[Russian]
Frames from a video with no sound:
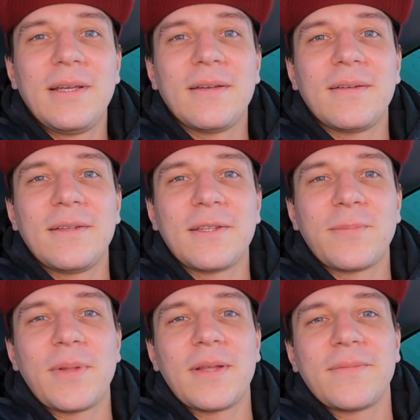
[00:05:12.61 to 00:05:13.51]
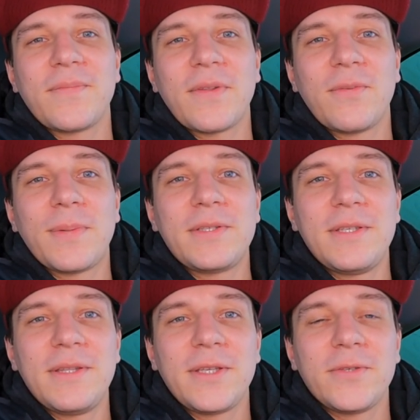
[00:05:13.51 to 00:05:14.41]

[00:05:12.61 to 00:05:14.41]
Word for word: этот план воплотить на